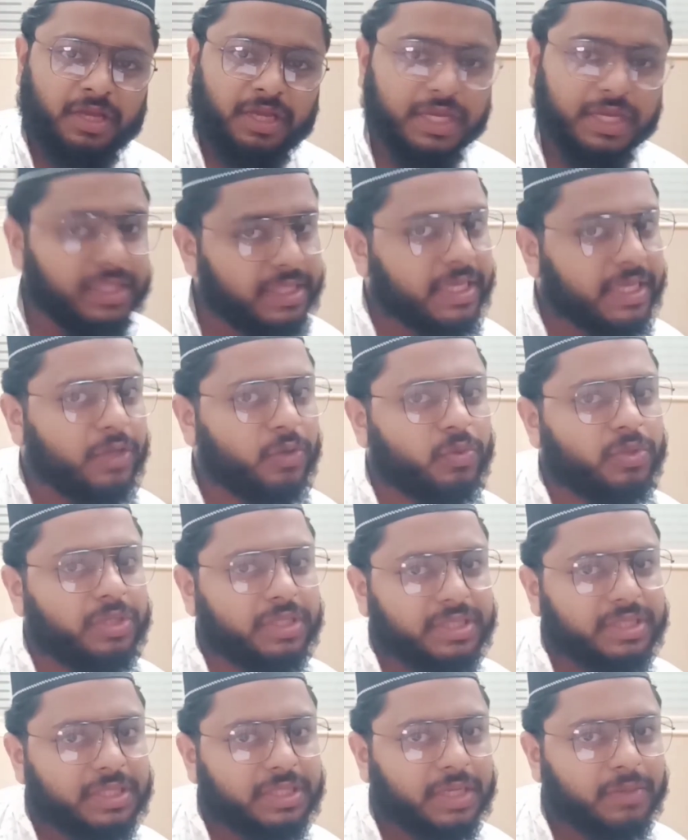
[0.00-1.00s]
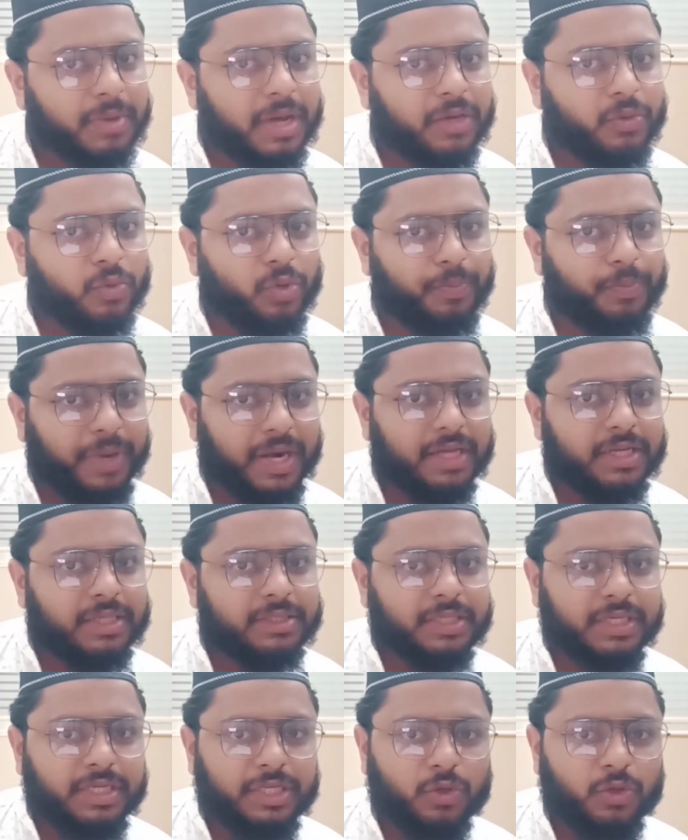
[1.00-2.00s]
இதையும் இந்த மாதிரி ஒரு பழக்கத்தை
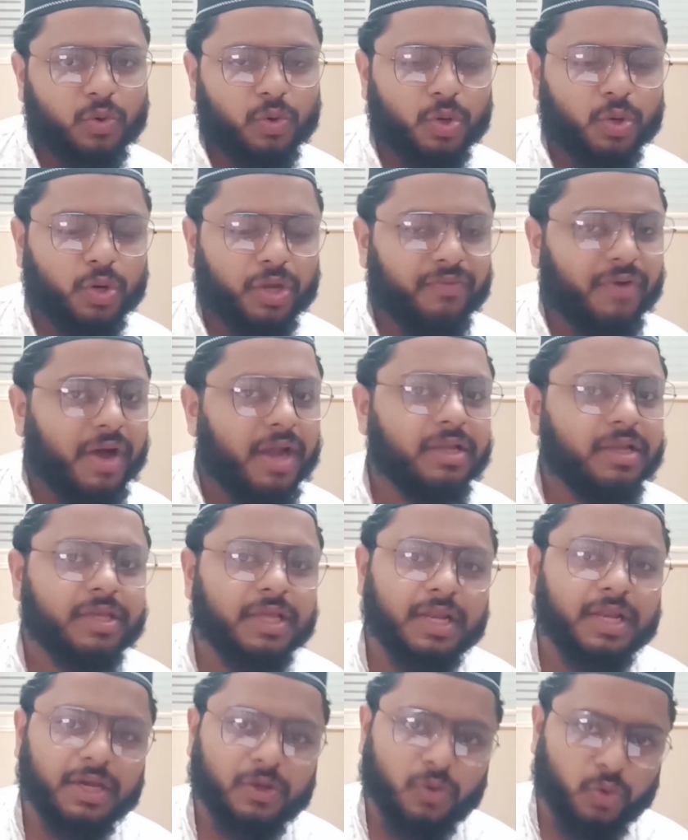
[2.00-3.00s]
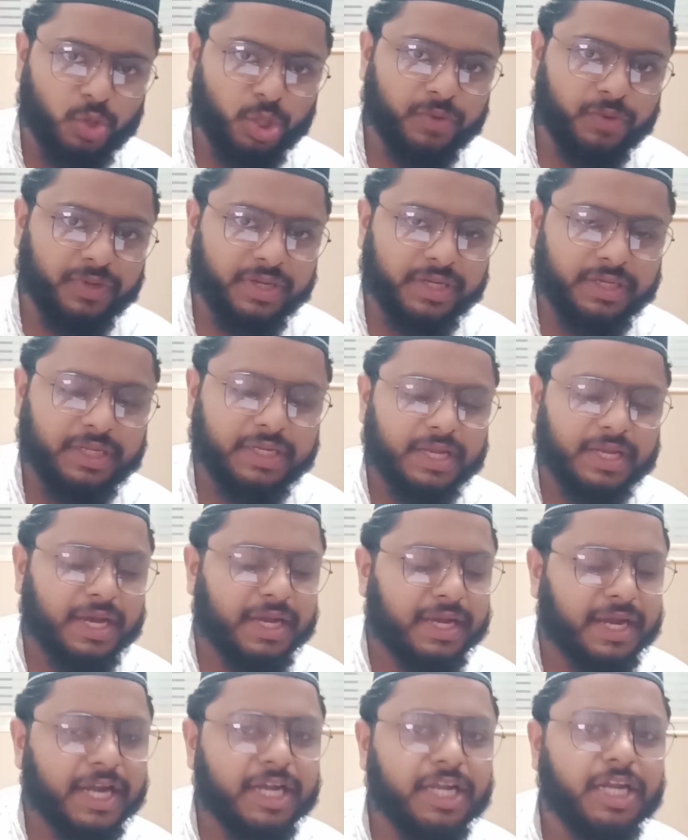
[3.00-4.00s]
நீங்க உங்களுடைய வாழ்க்கையில கொண்டு வந்துட்டீங்கன்னா
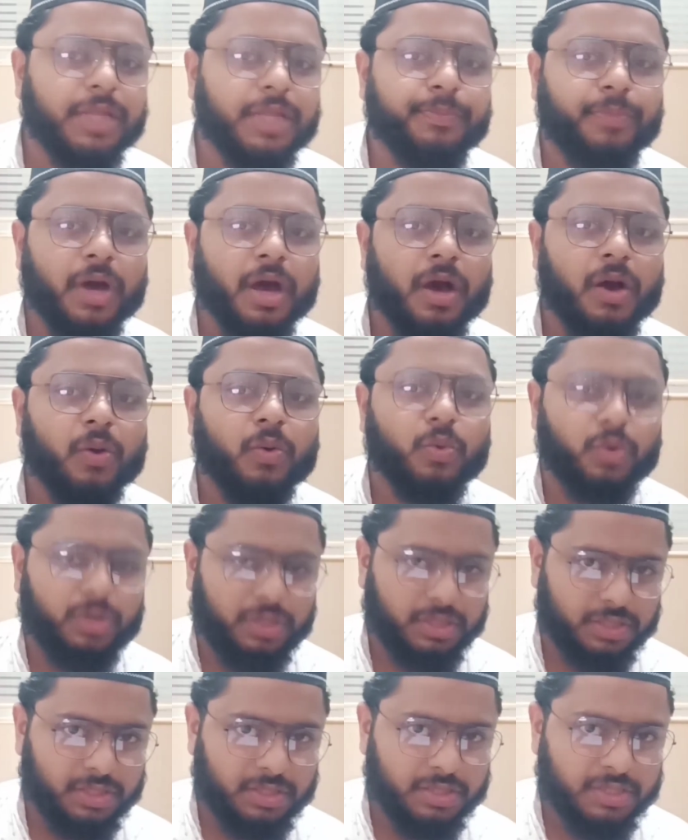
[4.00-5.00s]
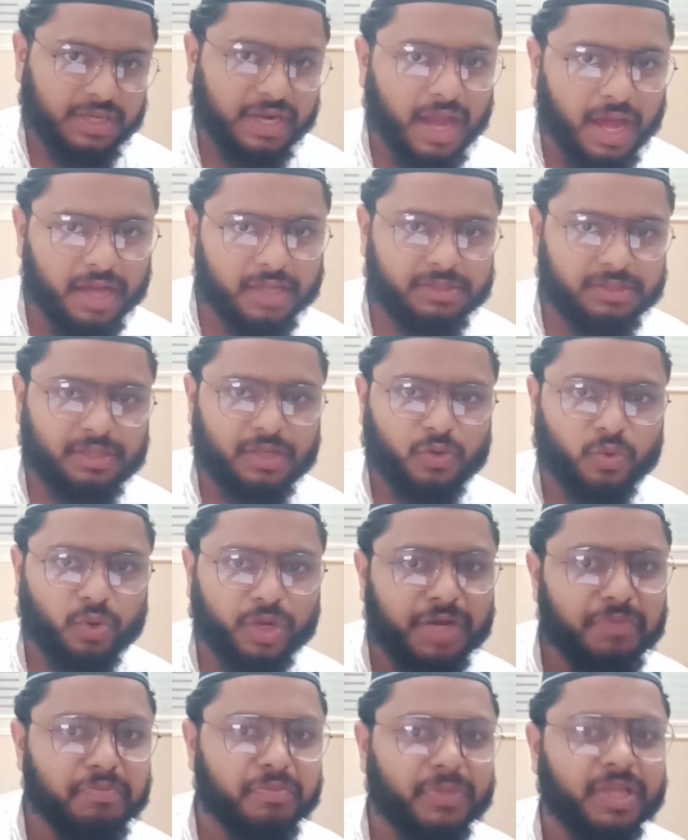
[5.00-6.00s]
கண்டிப்பா ஒரு ராகத்தான ஒரு
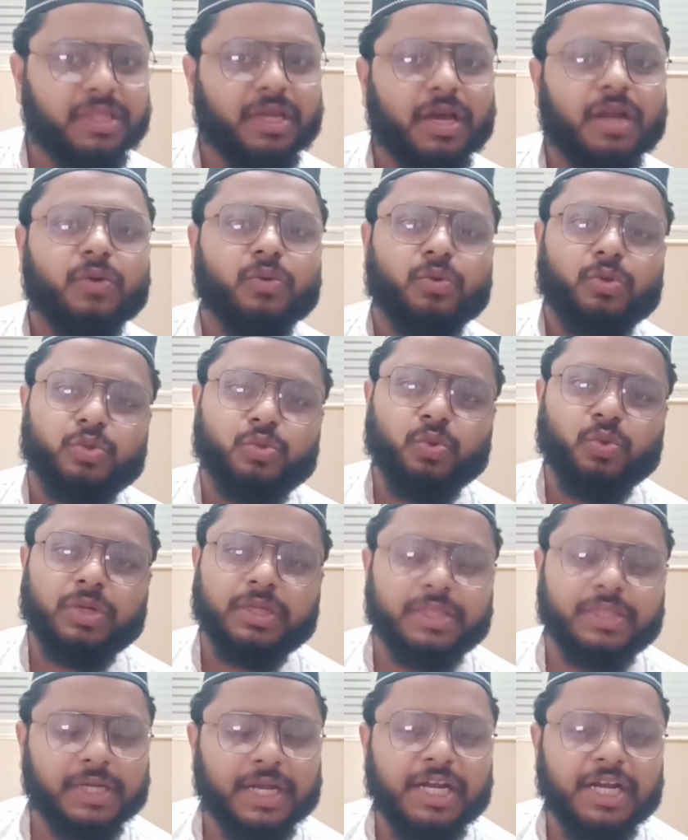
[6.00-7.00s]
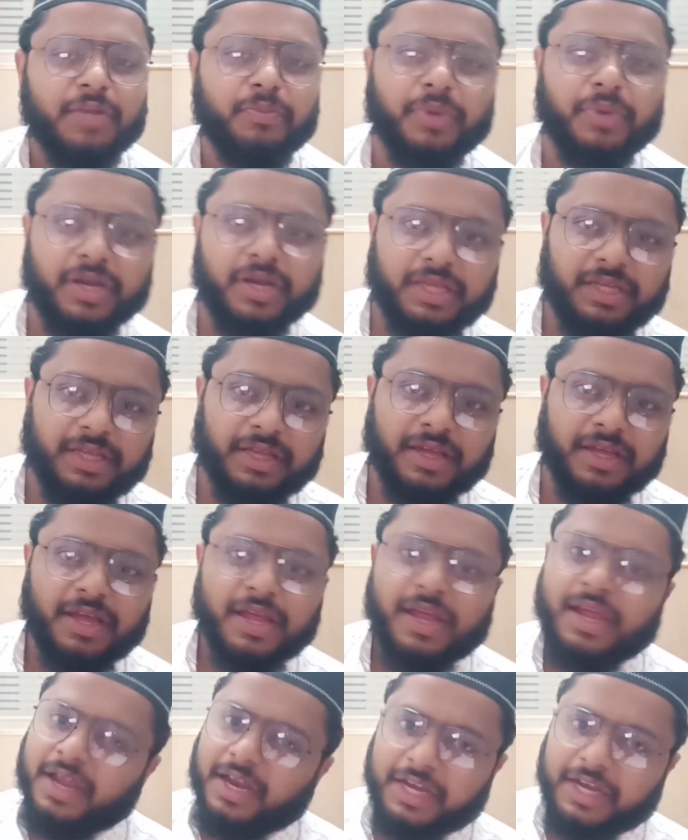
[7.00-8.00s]
நிம்மதியான ஒரு தூக்கத்தை கண்டிப்பா நீங்க
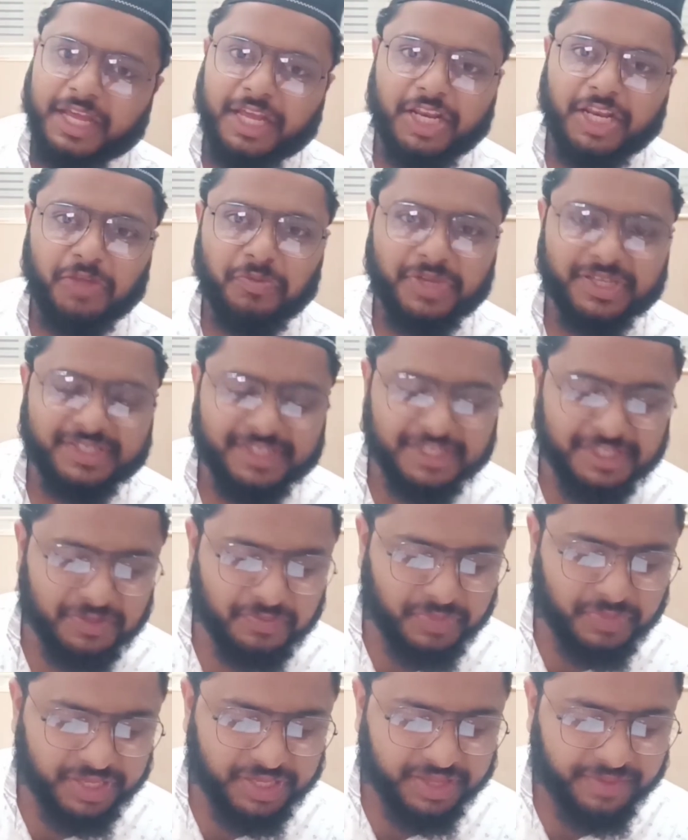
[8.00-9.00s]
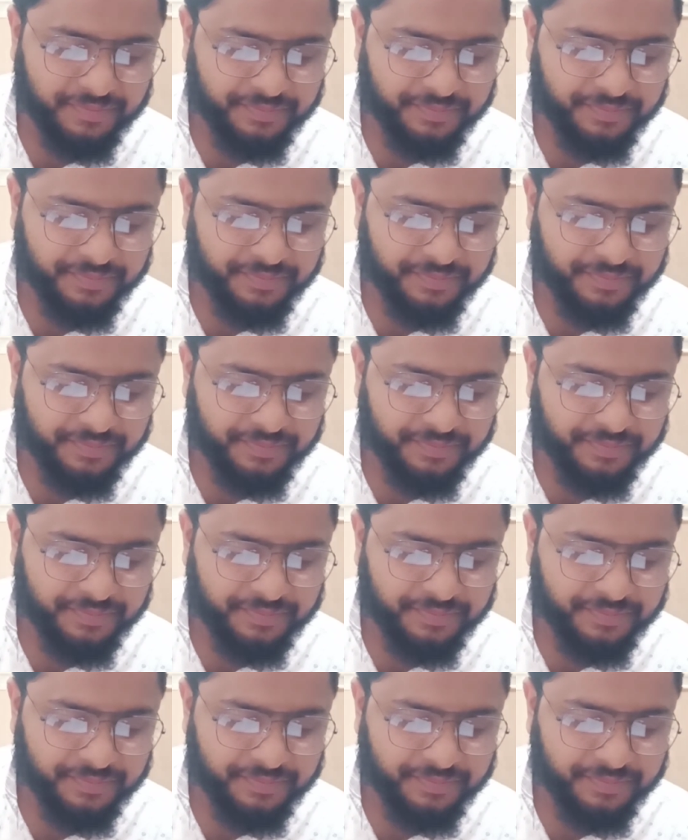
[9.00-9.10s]
டெய்லியுமே சந்திப்பீங்க